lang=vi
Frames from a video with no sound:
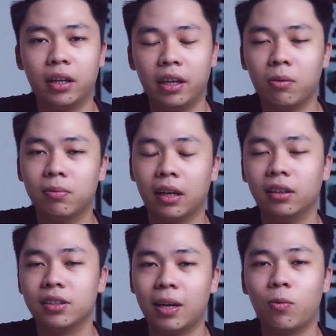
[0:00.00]
thì chắc cũng đã
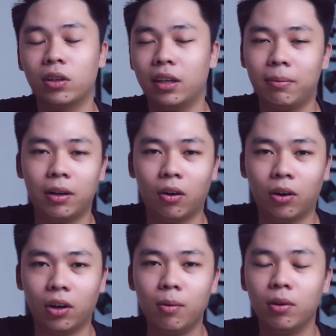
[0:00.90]
từng xem qua tựa game này
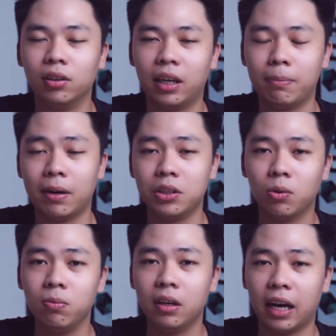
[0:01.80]
rồi. Nó là một tựa game bắn
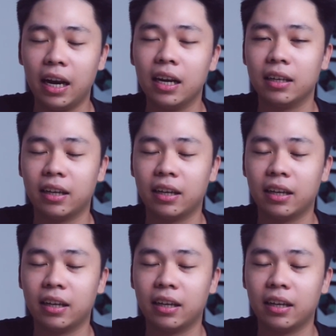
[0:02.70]
súng khá là